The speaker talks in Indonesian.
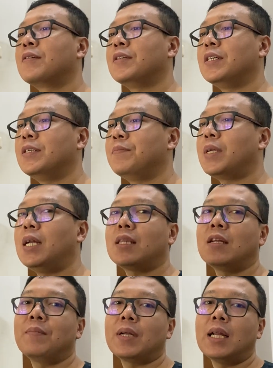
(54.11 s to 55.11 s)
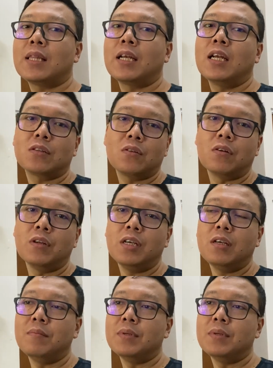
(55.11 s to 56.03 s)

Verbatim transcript: eh, peralatan-peralatan elektronik,